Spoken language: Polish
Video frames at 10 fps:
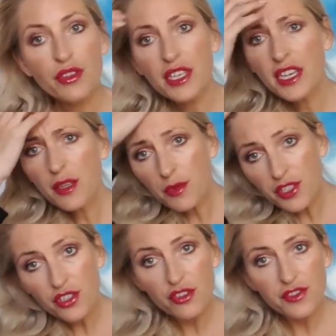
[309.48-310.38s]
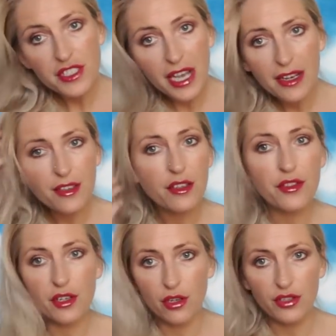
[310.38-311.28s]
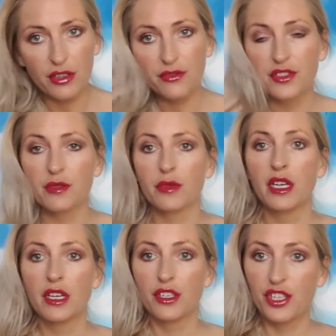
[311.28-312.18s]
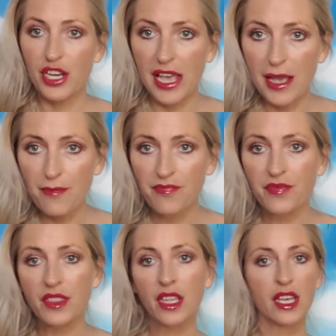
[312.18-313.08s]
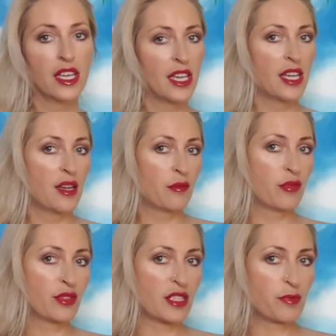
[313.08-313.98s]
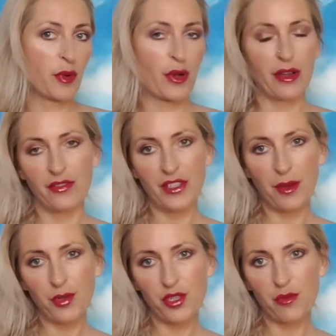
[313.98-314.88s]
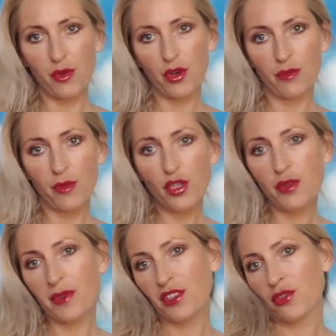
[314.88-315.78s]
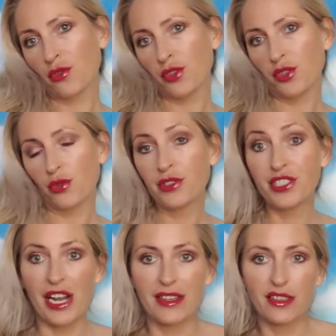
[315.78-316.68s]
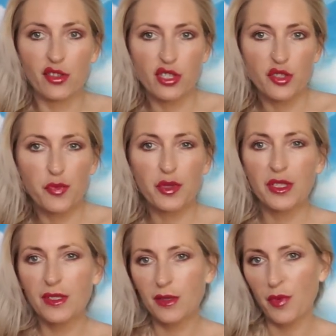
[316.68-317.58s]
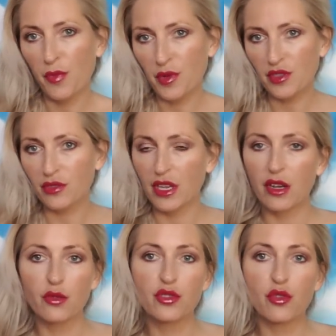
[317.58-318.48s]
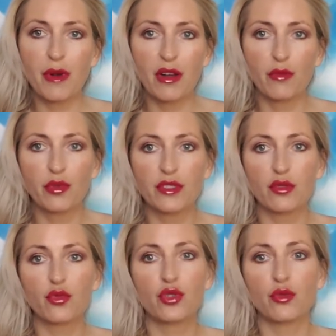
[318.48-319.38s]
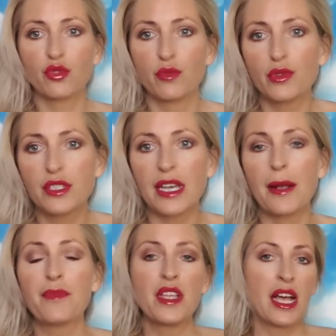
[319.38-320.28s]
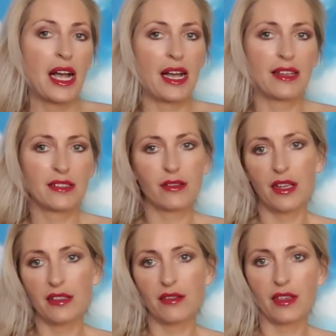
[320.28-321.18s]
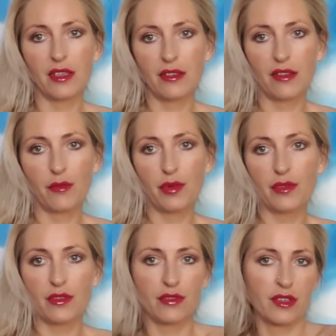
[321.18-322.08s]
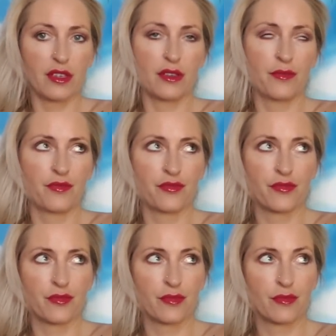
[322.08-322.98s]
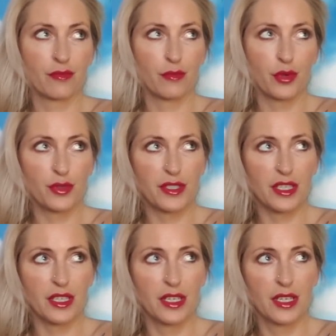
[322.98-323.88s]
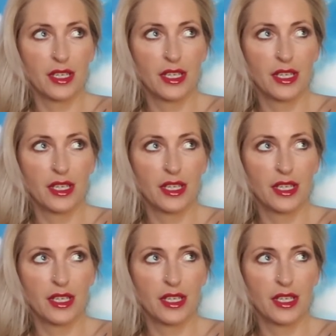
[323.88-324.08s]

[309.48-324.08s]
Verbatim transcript: Wydaje mi się, że wcale nie wyglądam w tym źle bluza spoko. Wydaje mi się, że mo może będę to nosić oddzielnie do tej spódnicy, po prostu jakąś normalną bluzę dłuższą czy bluzkę, a z kolei do tej, do tej, blu do tej bluzy